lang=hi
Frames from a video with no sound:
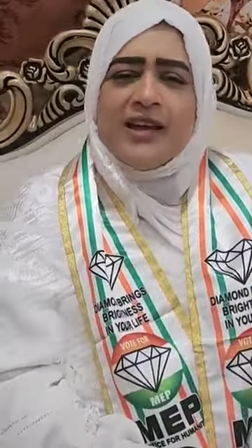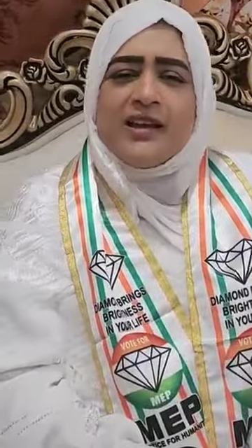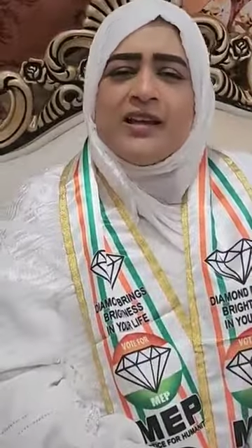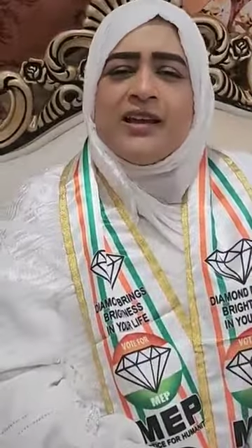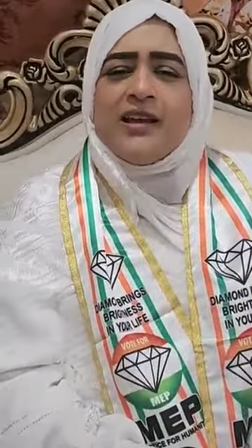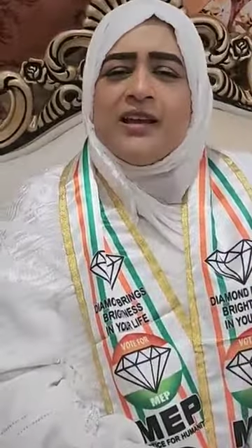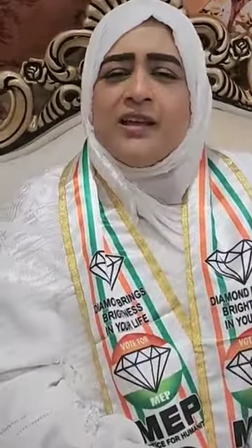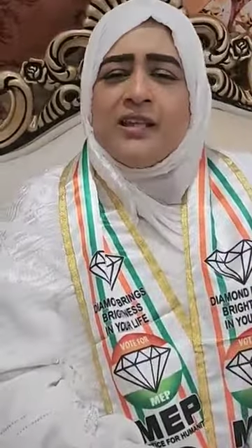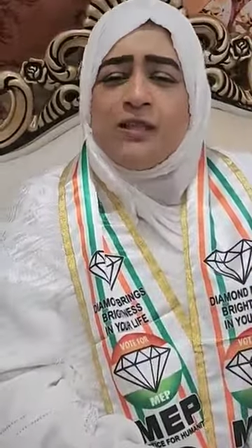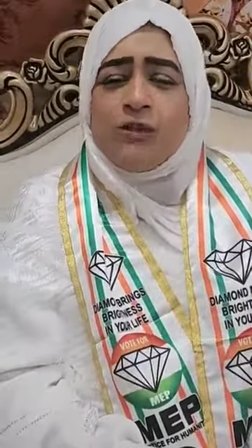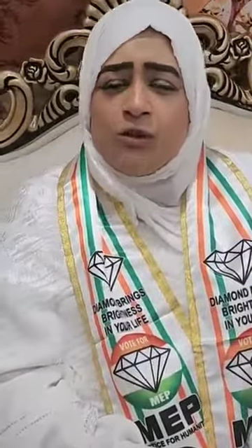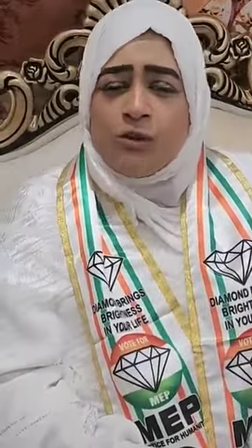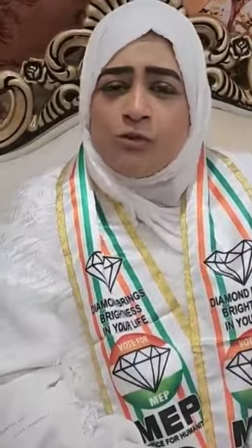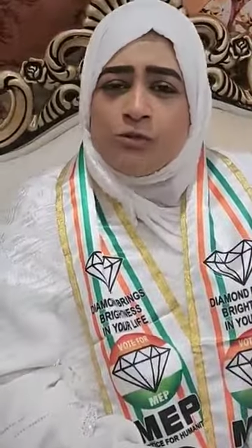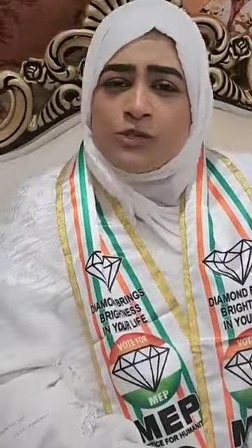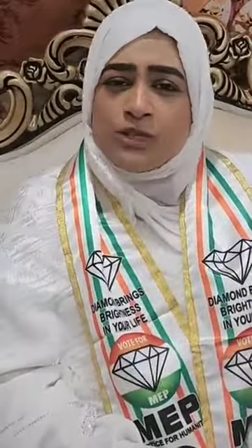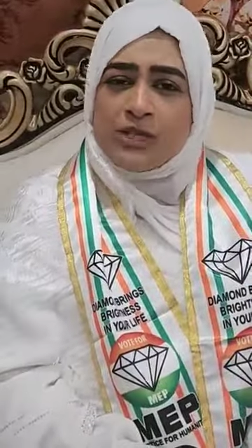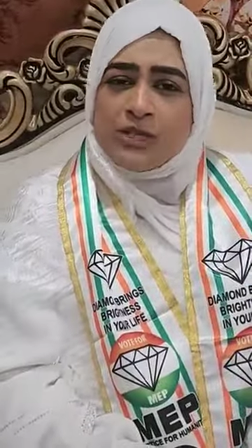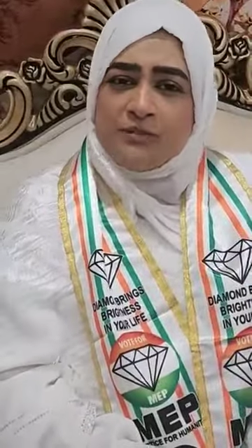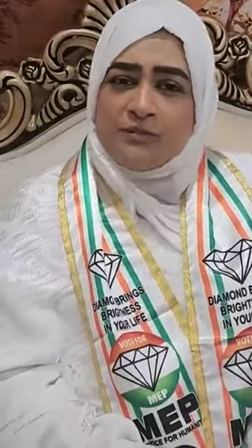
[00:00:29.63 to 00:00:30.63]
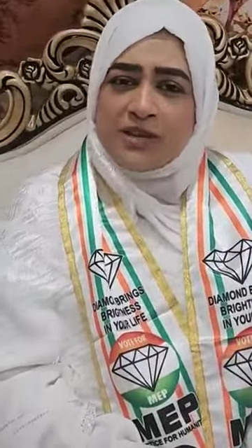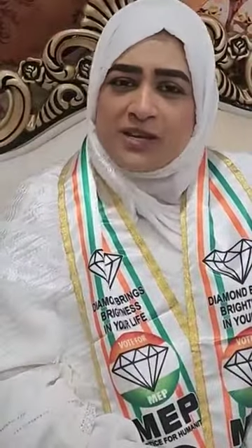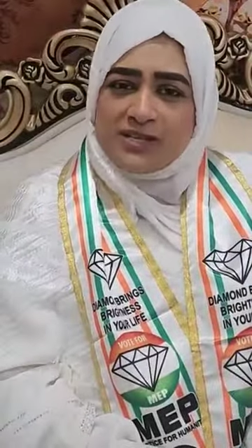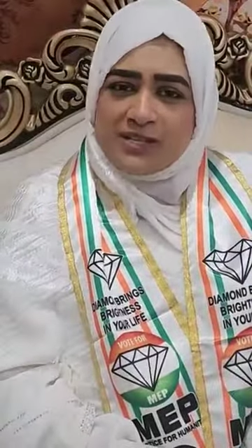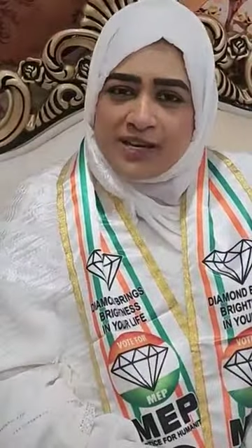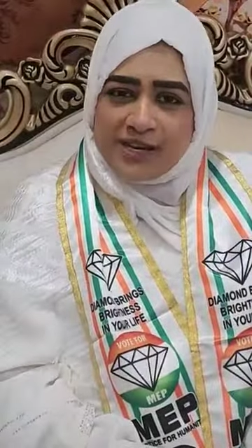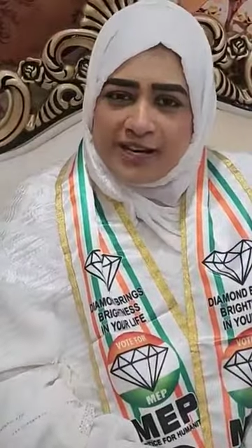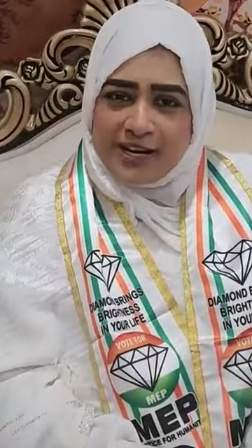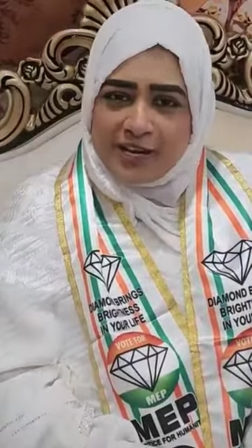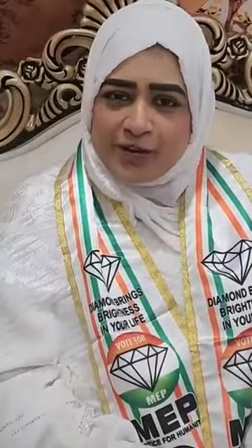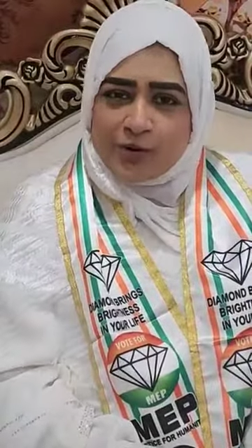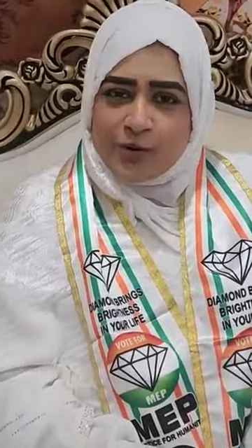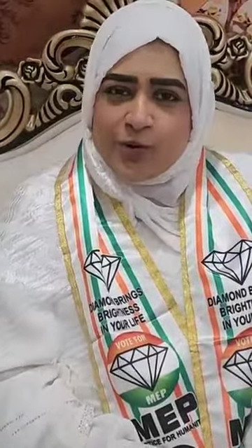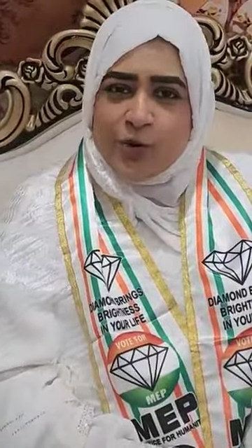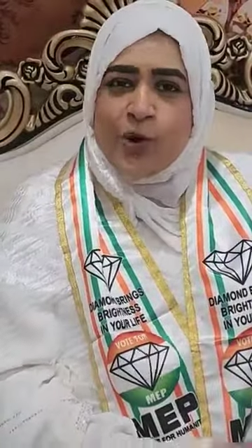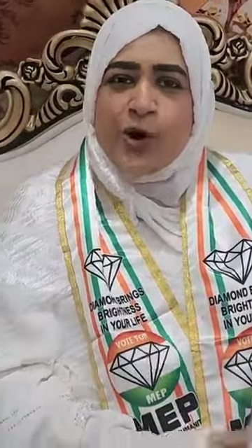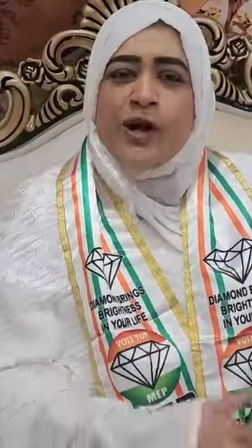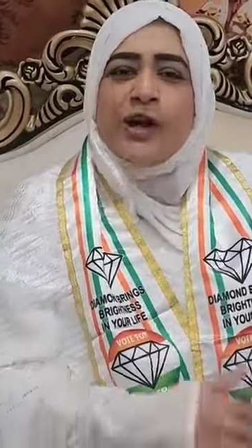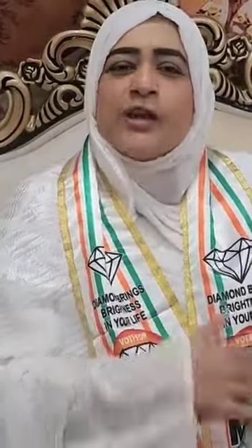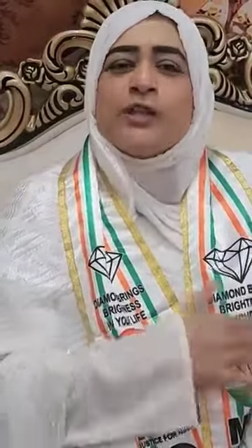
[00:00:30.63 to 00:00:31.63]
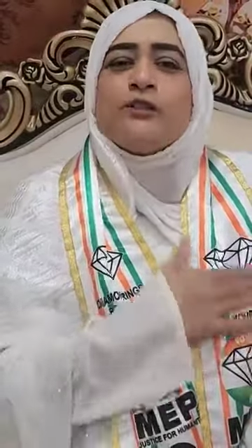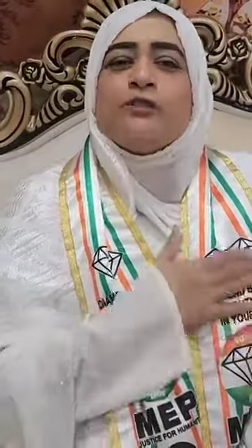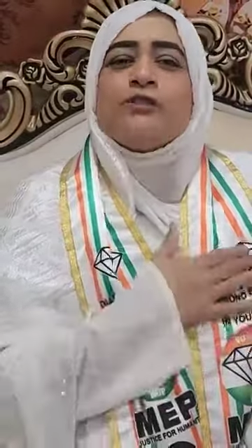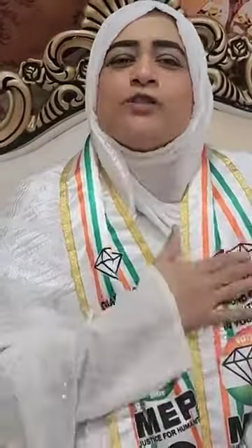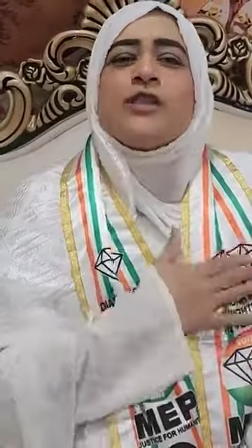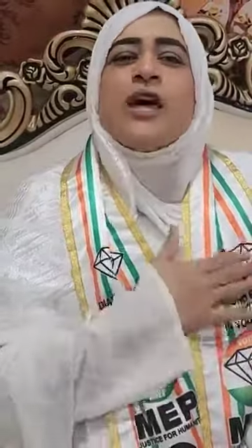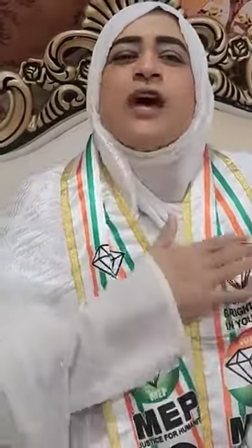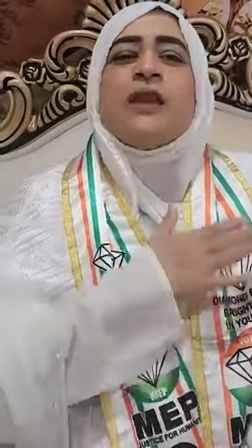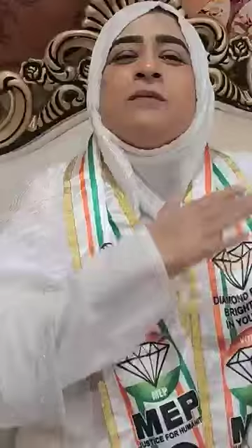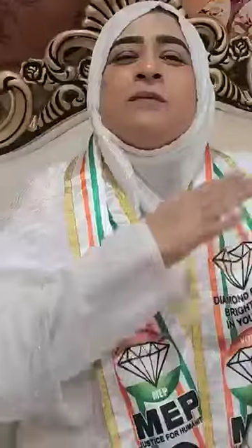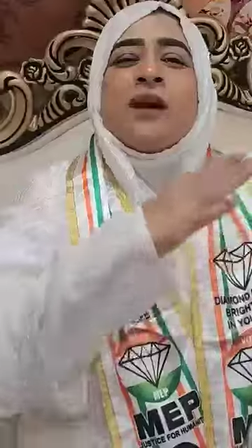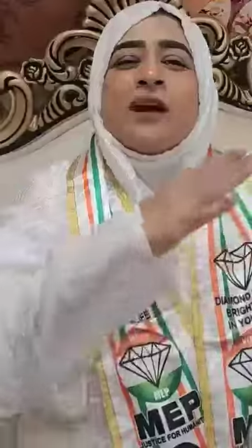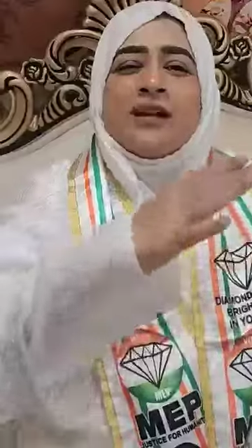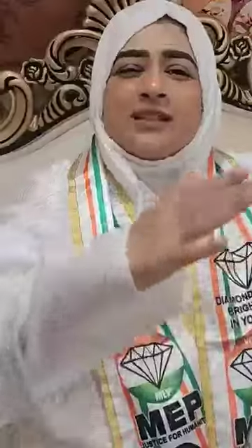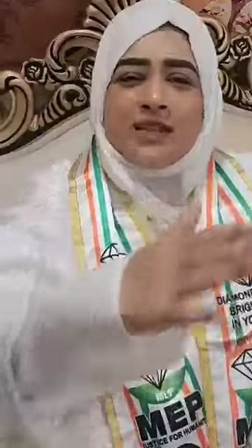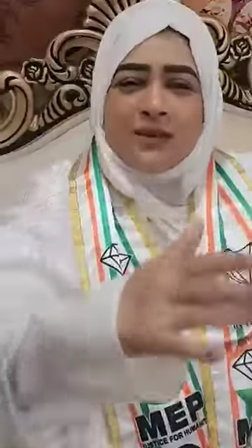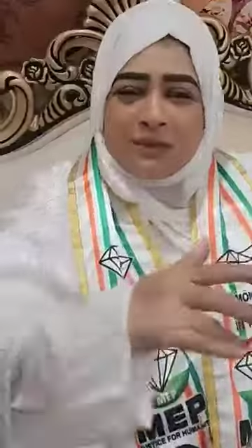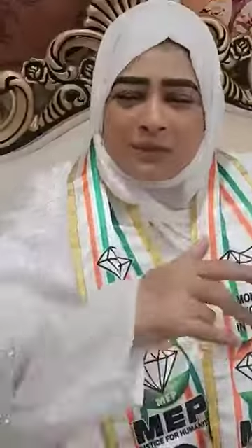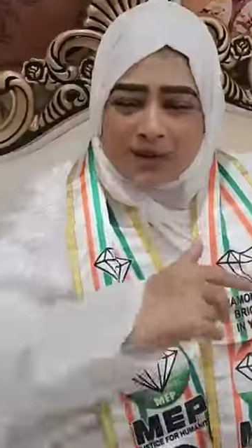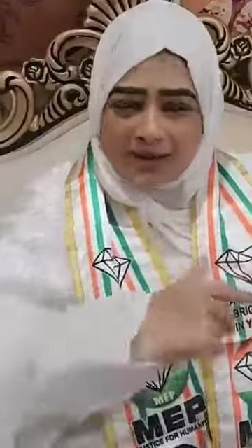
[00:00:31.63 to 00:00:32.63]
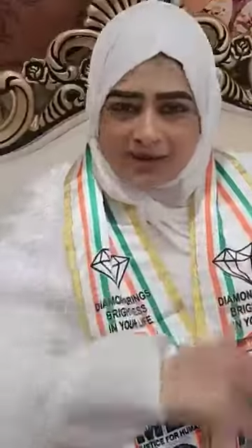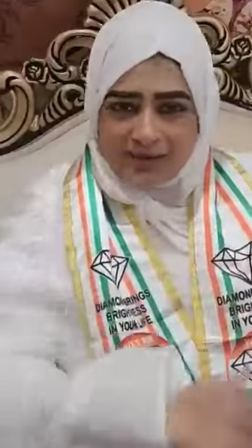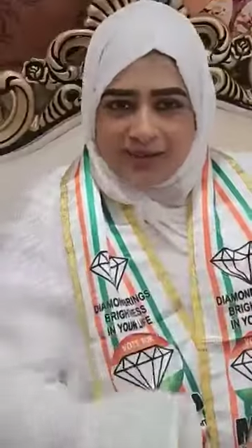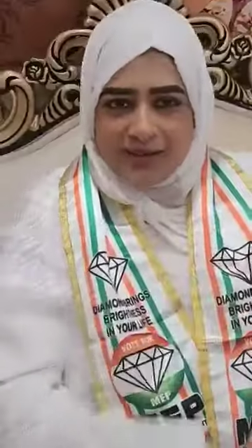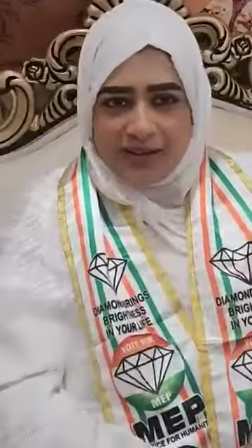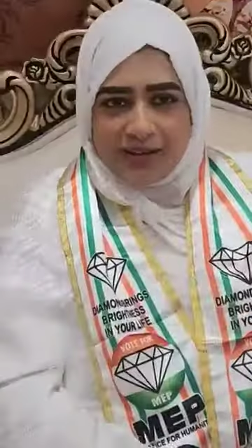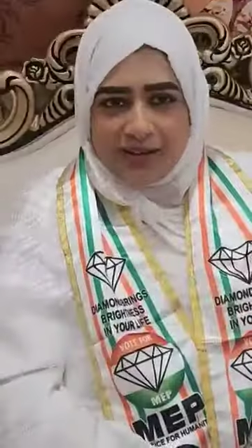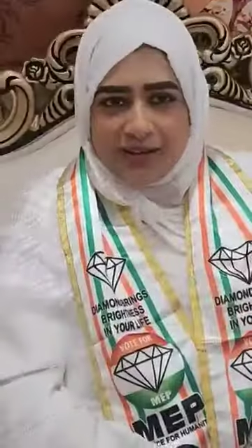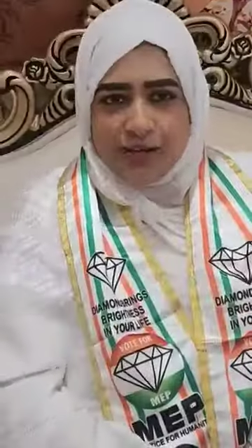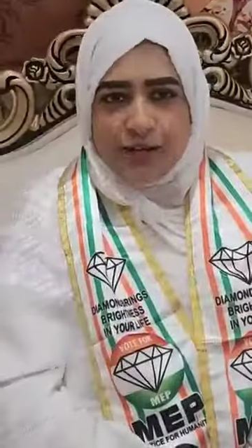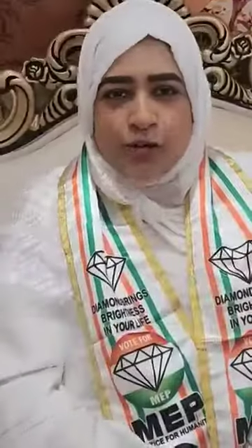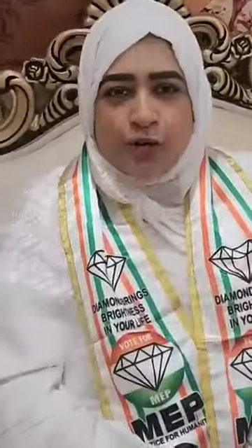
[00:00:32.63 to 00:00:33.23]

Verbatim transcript: ये हिंदू मुस्लिम के झगड़े को हिंदुस्तान में खत्म कर देना